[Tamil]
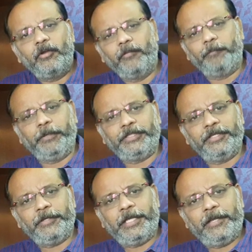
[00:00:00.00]
ஒரு
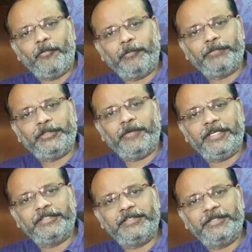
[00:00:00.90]
முப்பத்தி ஒன்பது
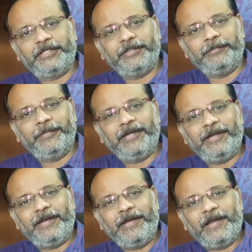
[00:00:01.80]
வயது இருக்கும்
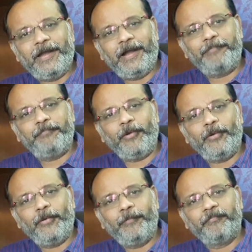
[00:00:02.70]
அப்போ
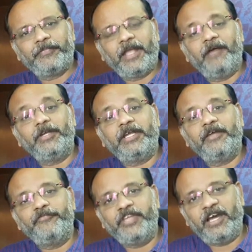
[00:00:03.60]

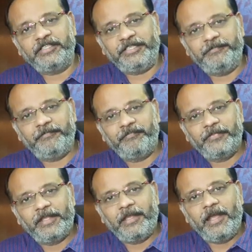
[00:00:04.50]
அவருக்கு வியாதி
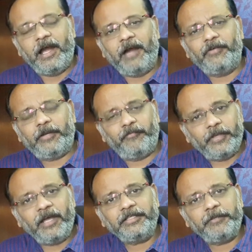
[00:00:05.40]
அவர்
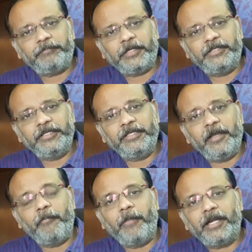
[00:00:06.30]
வியாதிப்பட்டு
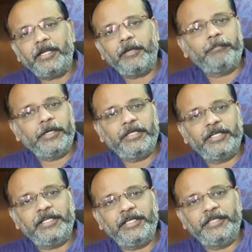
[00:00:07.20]
மரண
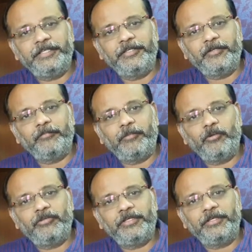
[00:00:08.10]
படுக்கையிலே இருக்கும்
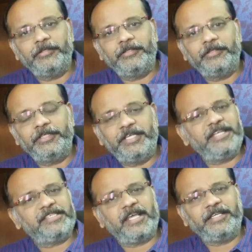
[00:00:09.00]
பொழுது
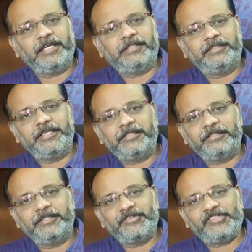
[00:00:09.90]
ஏசாயா
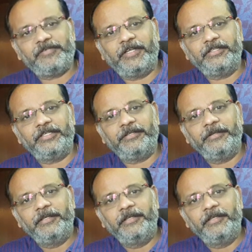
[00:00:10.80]
தேக்கதரிசி வந்து